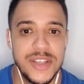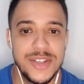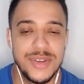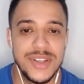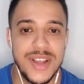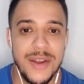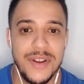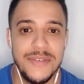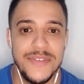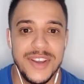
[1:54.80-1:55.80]
de Osayu
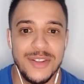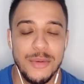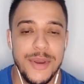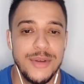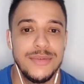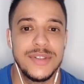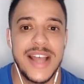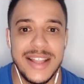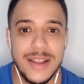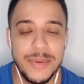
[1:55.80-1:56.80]
ela fica no meio do
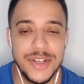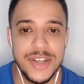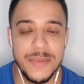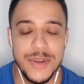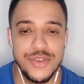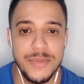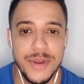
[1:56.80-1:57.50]
nada, praticamente no meio do